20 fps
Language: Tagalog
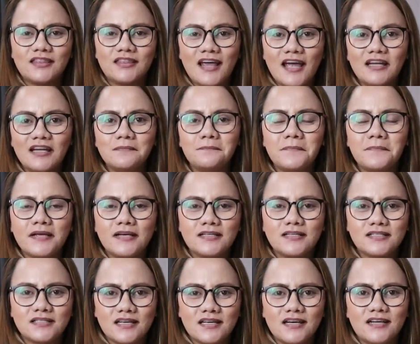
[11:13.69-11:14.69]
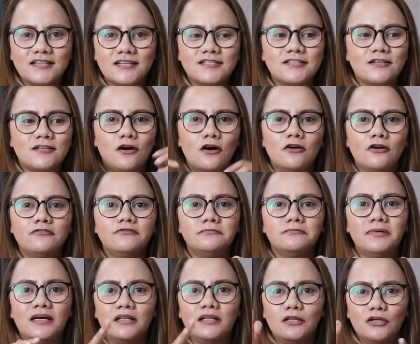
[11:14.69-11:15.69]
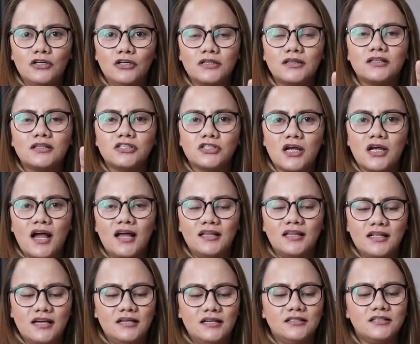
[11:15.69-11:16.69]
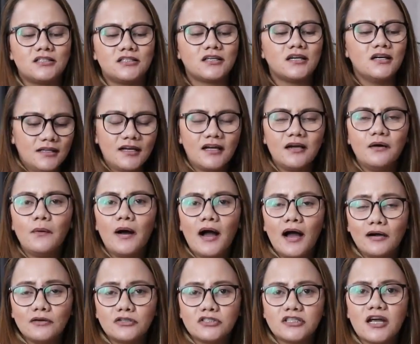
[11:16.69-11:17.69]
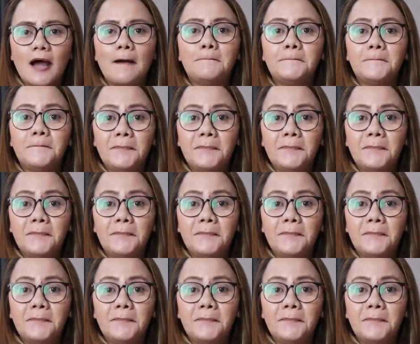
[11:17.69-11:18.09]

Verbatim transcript: 10 pieces of balot challenge. Nagawa ko siya